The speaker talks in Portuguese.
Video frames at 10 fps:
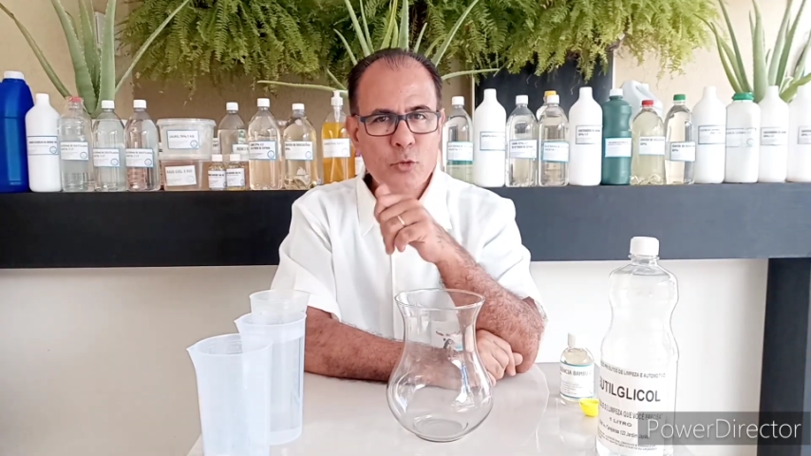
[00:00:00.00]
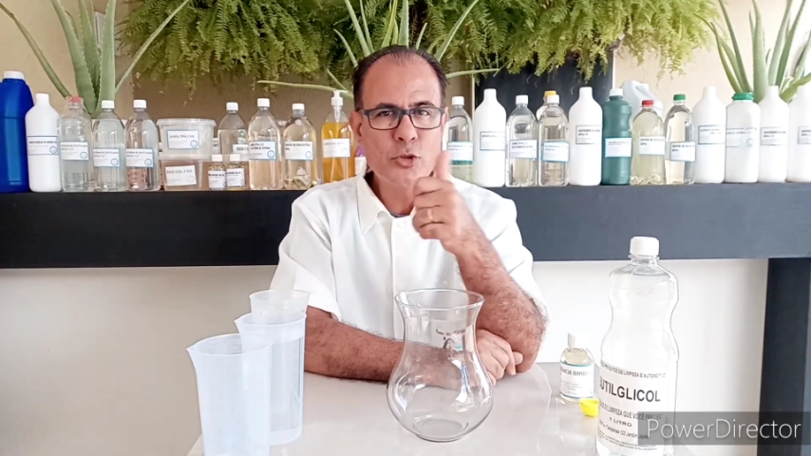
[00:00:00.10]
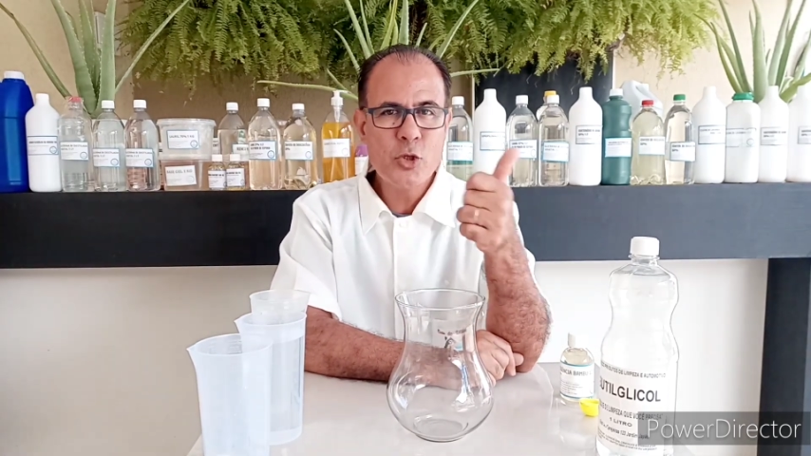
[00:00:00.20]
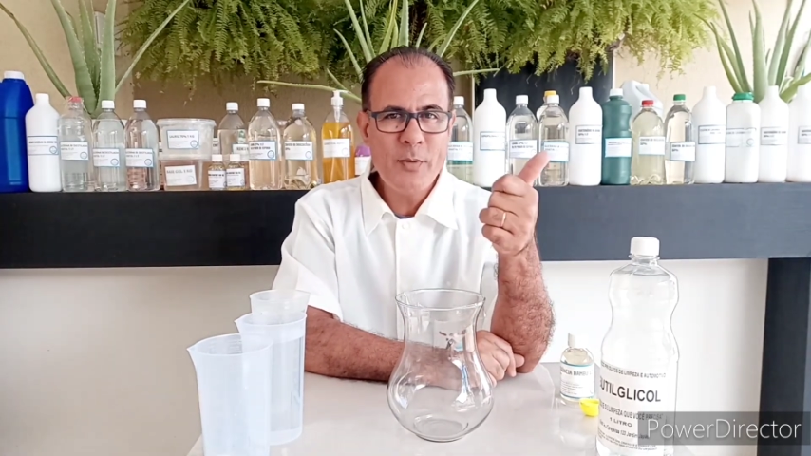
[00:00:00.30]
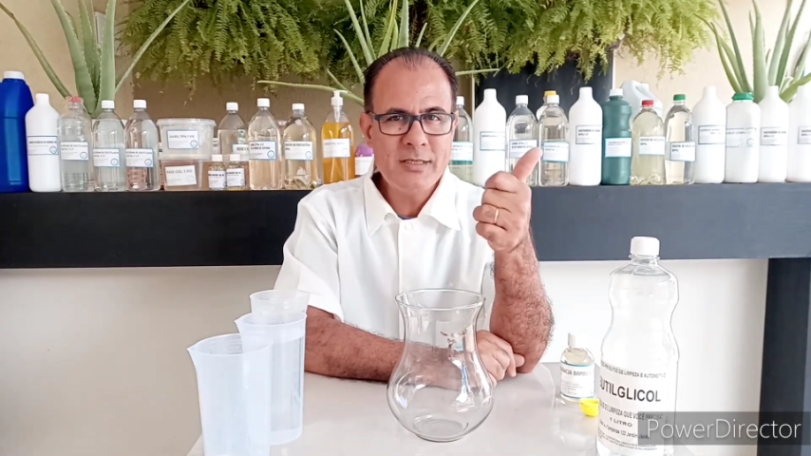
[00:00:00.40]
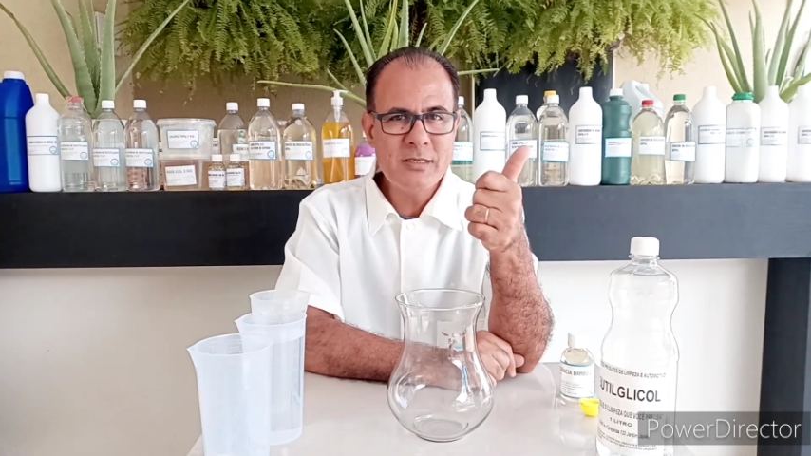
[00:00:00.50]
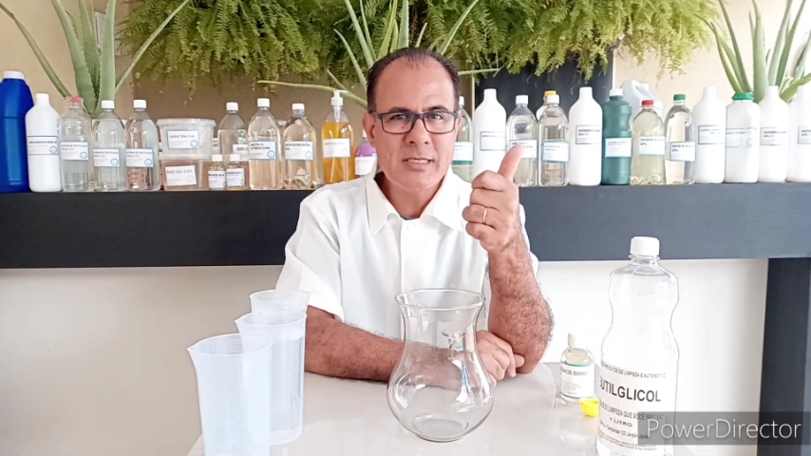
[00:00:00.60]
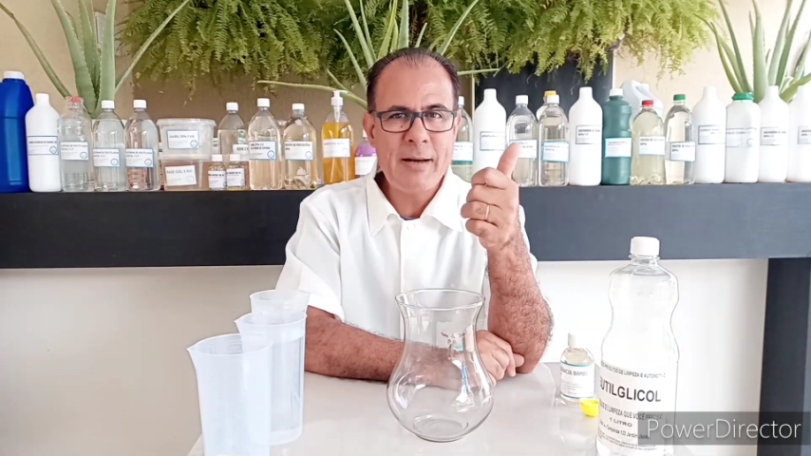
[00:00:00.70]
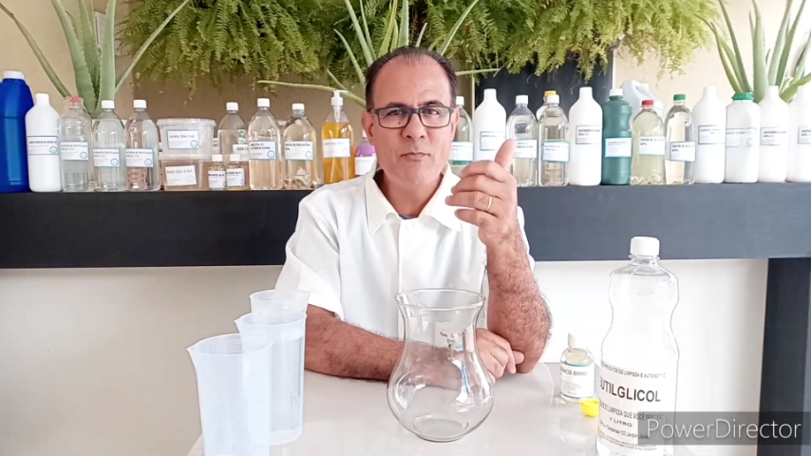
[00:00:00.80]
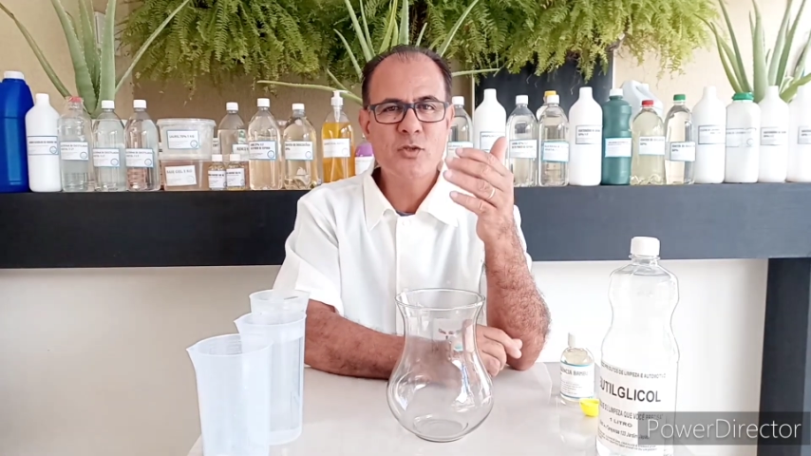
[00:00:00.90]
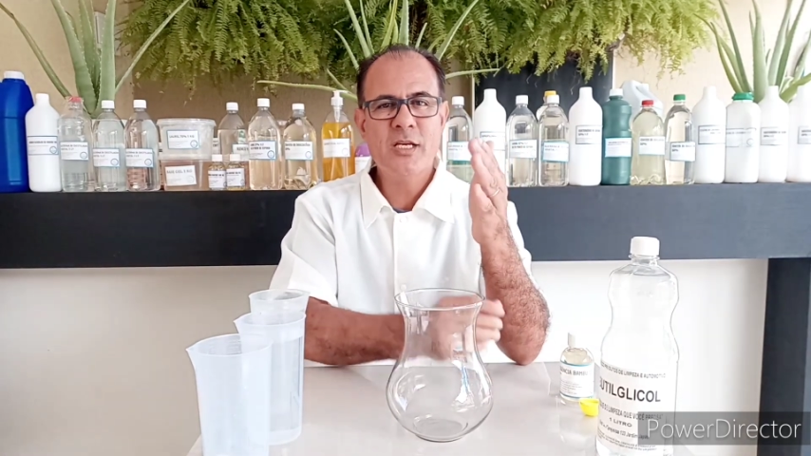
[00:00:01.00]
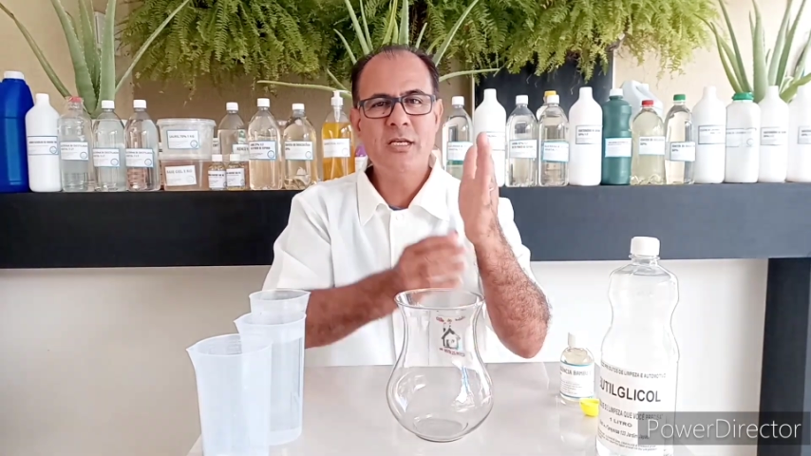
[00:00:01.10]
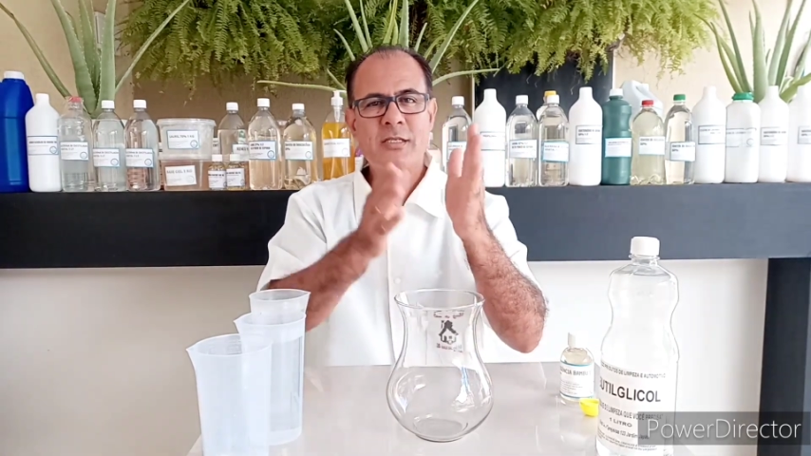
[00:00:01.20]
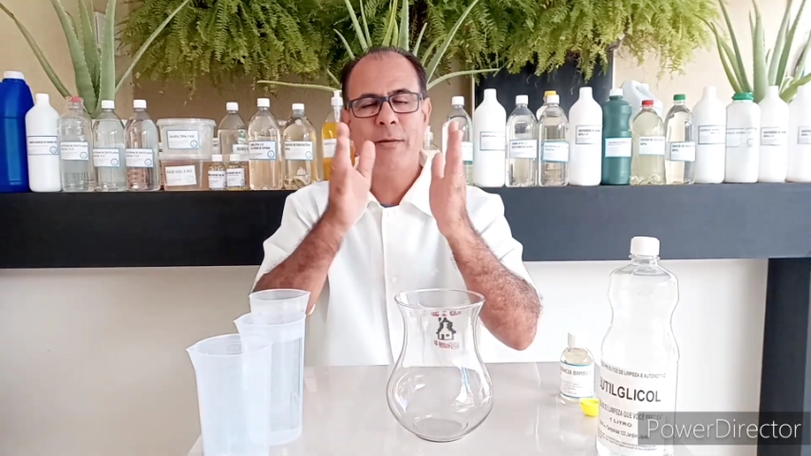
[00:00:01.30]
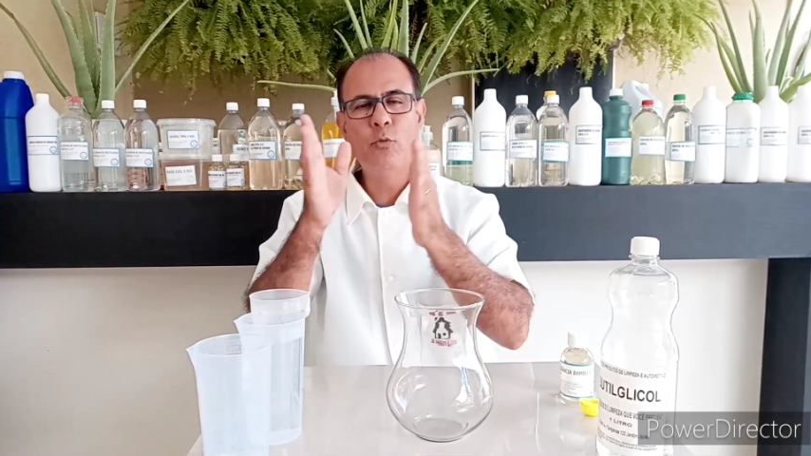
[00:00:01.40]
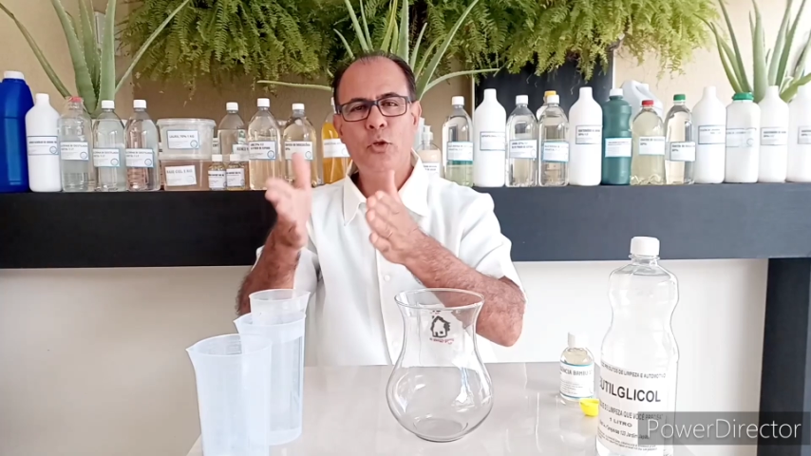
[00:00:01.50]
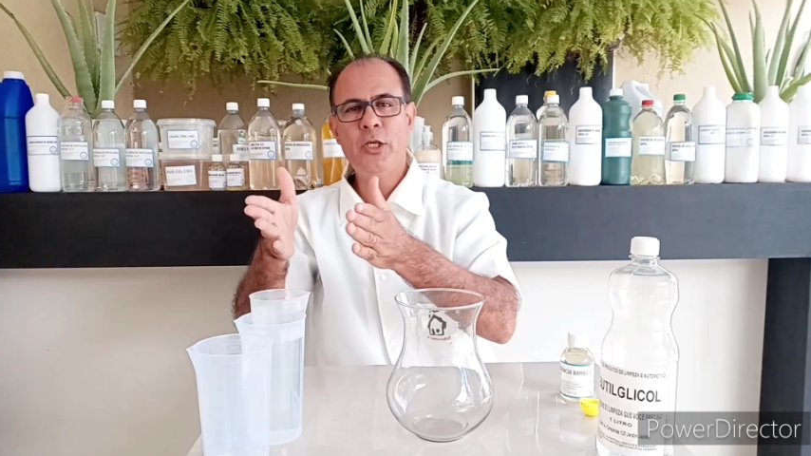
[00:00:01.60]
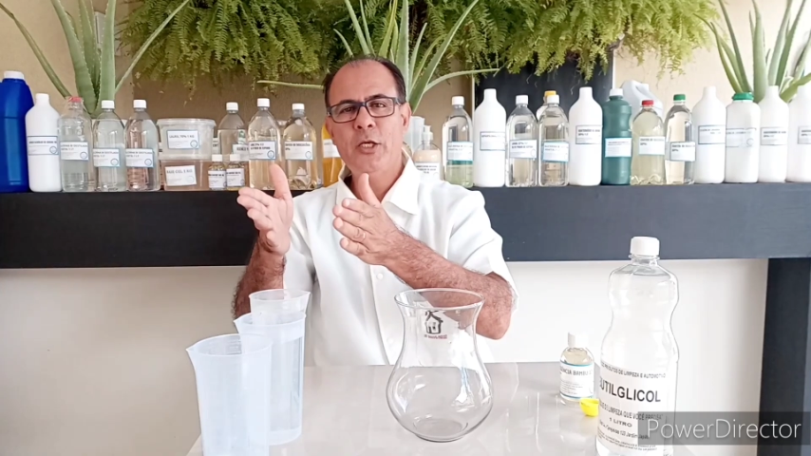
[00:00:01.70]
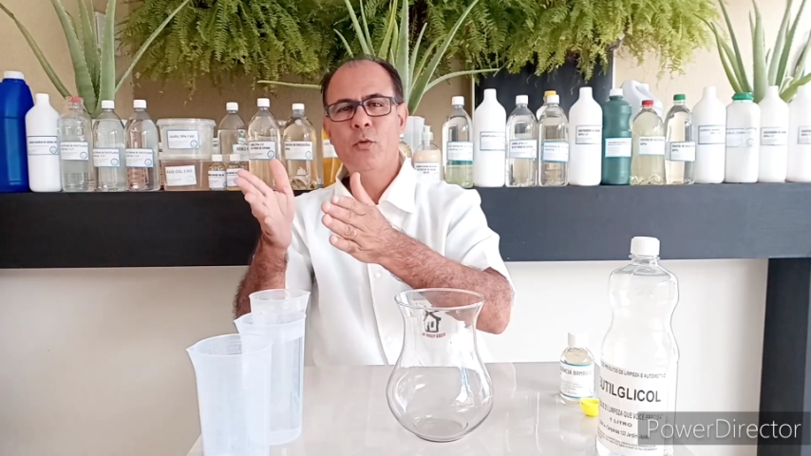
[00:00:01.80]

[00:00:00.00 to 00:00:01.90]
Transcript: no seu WhatsApp, você recebe um link,